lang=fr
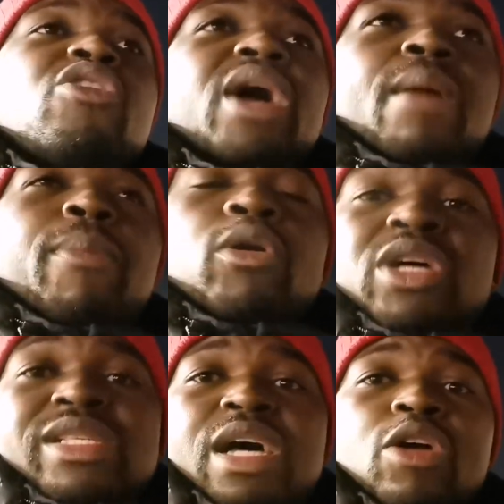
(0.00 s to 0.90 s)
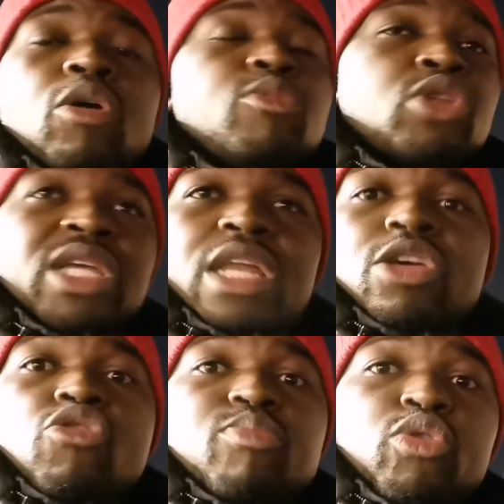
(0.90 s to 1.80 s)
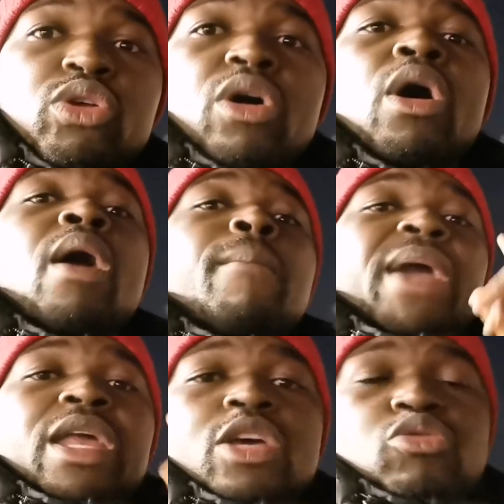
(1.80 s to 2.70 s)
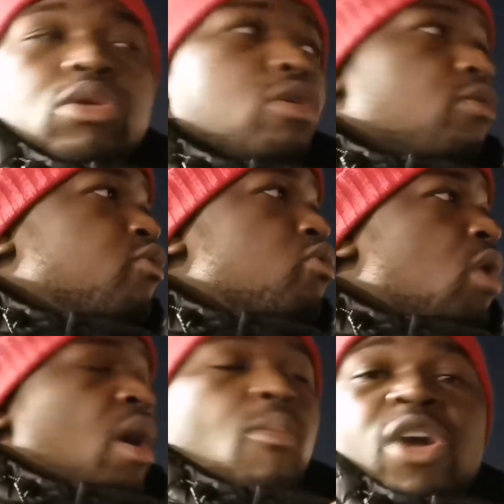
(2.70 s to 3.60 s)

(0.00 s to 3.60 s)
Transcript: de répandre ça comme une traînée de poudre. Prenez soin de vous